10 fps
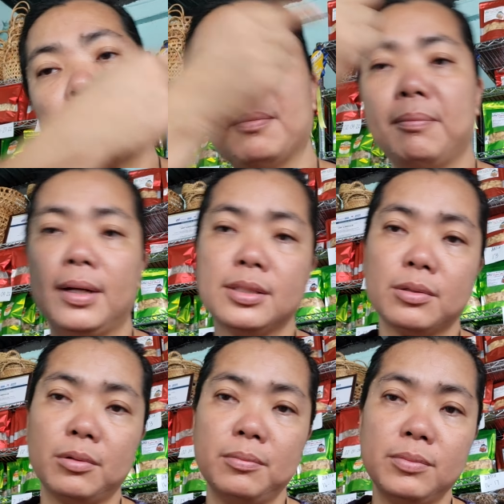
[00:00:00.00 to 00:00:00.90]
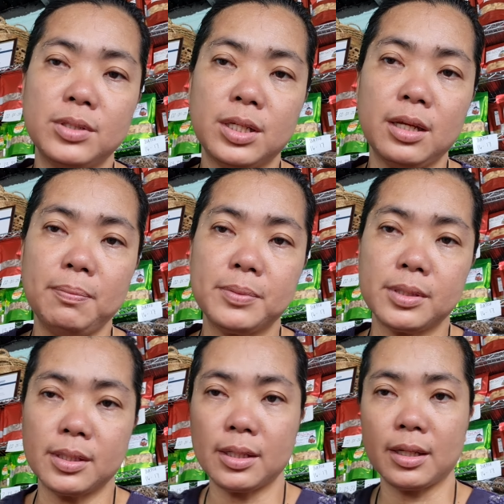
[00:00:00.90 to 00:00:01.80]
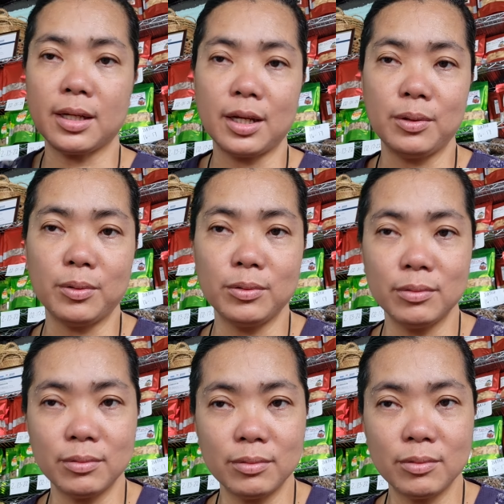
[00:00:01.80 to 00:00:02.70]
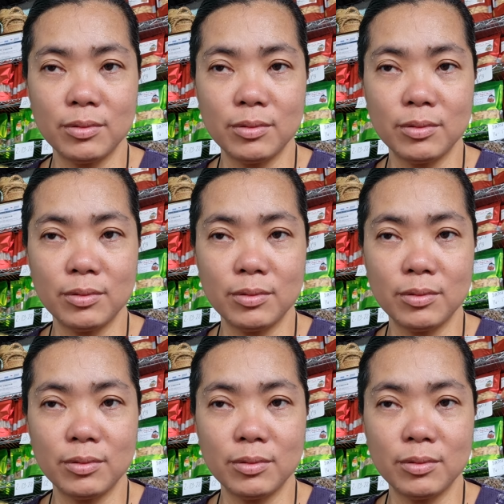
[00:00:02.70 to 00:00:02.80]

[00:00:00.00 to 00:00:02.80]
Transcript: We have mushroom chips. Ayun.